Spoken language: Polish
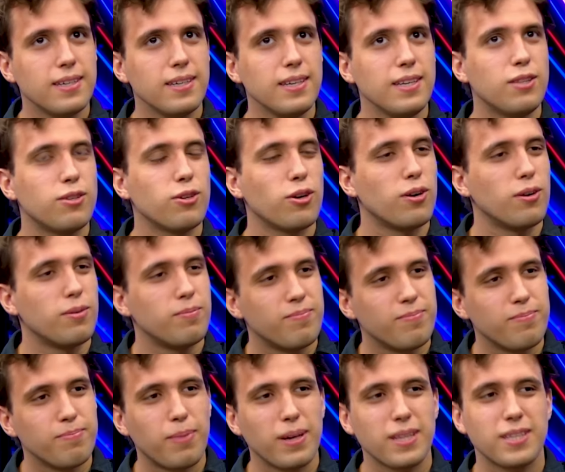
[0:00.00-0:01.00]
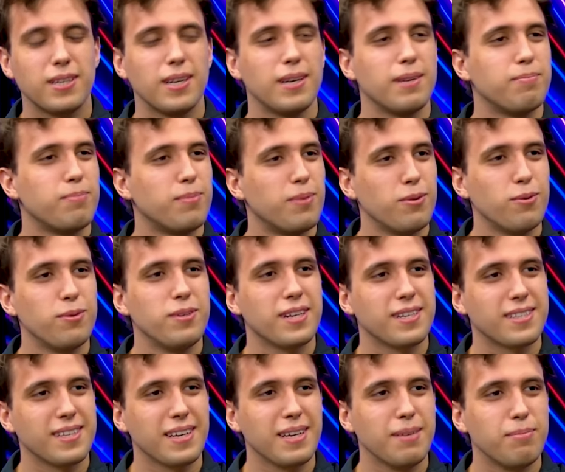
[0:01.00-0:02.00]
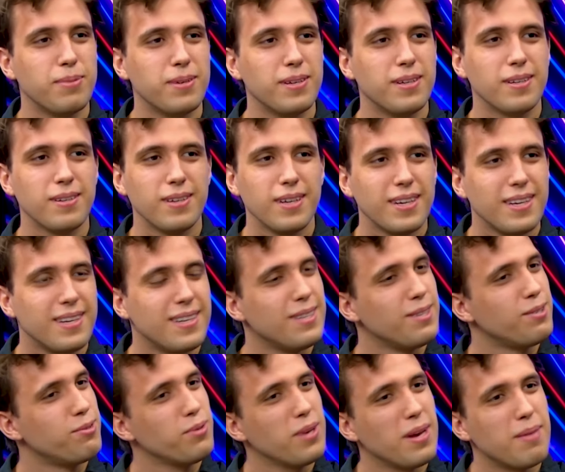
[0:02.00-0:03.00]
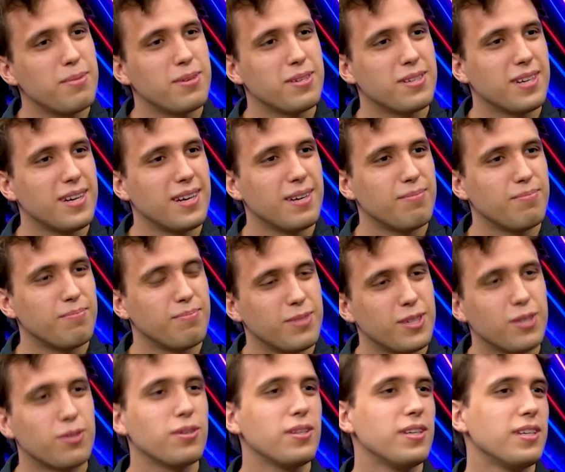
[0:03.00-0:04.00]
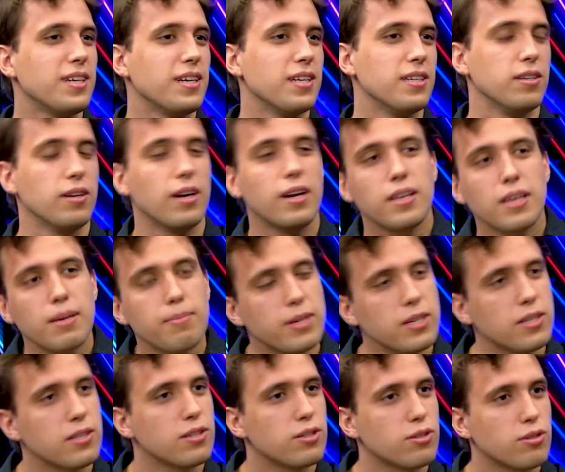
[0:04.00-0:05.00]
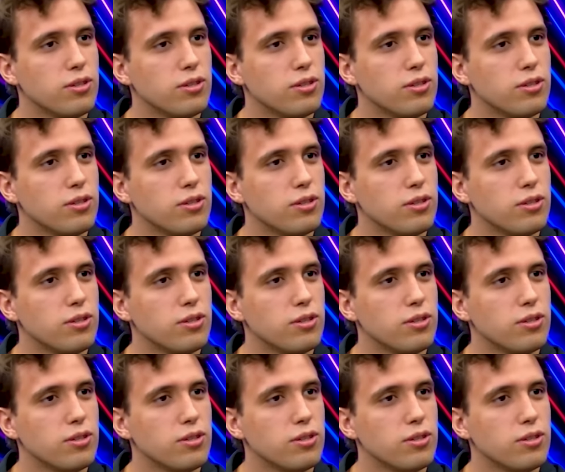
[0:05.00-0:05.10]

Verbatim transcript: i to patrzę po ludziach z ekipy, czujemy, że, że to nie siedzi. No ale nie ma się też co